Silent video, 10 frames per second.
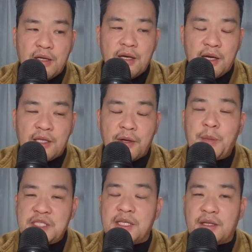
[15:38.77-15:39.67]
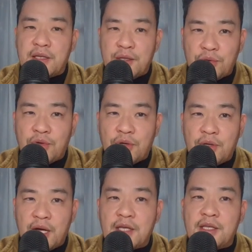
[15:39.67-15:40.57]
えー、あなたは間違ってるよと、
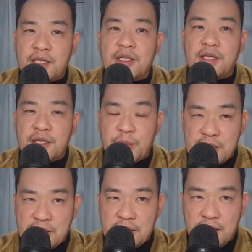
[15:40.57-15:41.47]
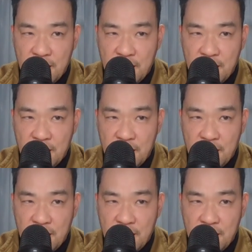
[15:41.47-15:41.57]
はっきり言います。